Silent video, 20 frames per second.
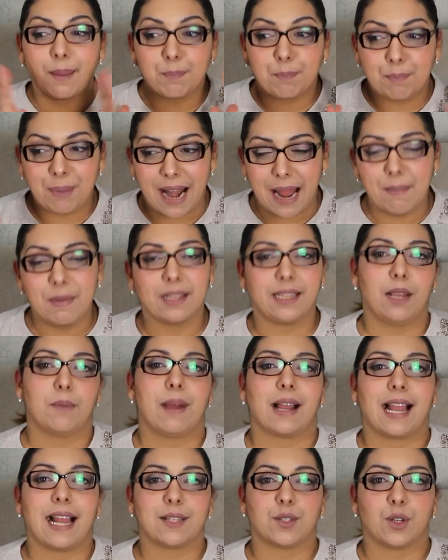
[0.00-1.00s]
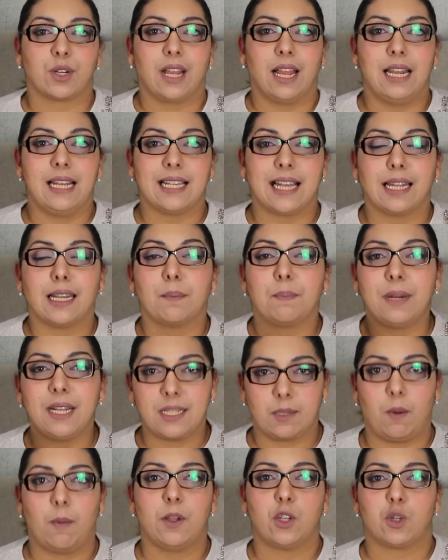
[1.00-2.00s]
pra manter uma casa organizada,
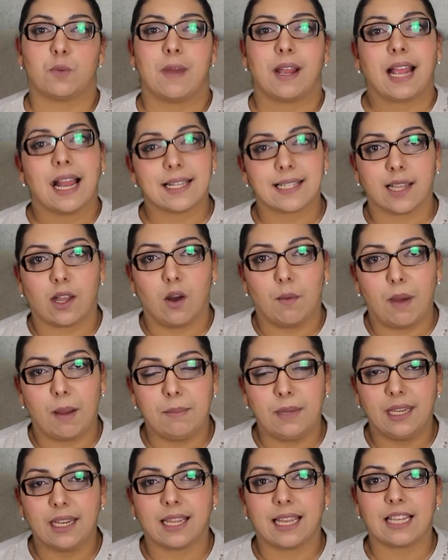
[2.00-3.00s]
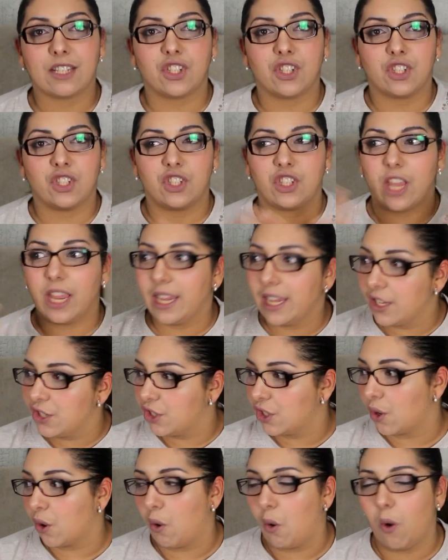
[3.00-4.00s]
principalmente uma casa como a minha que é cheia
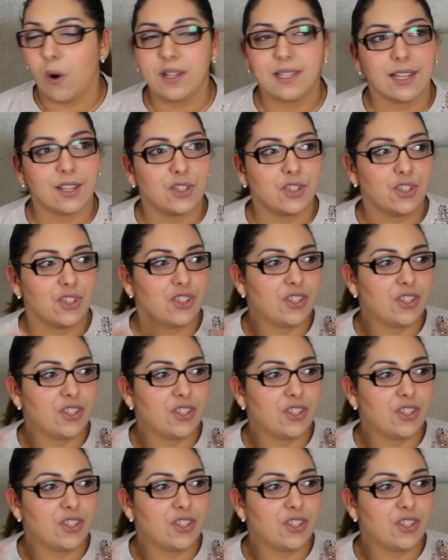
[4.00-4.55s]
de coisas,